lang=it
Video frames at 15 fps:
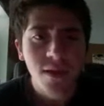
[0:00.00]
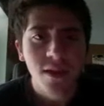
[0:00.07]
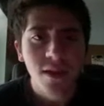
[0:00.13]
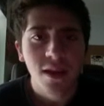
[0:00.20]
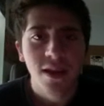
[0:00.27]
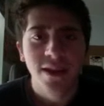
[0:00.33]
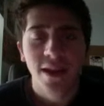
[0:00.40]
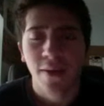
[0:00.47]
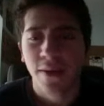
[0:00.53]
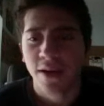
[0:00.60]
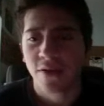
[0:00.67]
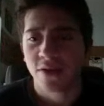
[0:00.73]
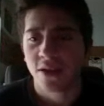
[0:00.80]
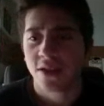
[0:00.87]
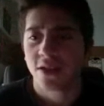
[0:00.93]
sia per gli
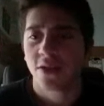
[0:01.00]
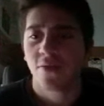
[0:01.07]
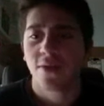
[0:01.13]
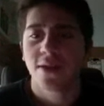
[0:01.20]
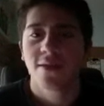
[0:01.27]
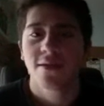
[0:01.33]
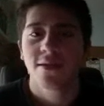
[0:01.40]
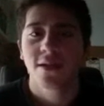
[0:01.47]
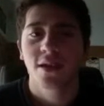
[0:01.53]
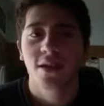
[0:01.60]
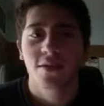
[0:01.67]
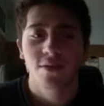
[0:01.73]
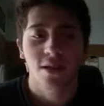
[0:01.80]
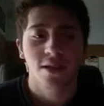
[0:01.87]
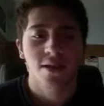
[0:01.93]
utenti Windows che
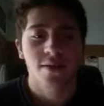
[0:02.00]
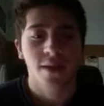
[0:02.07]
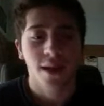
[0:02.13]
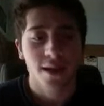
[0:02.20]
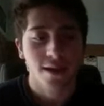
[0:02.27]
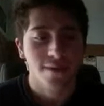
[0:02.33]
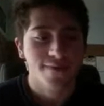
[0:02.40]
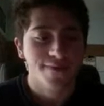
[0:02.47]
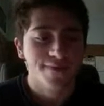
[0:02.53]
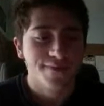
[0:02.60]
gli utenti Mac.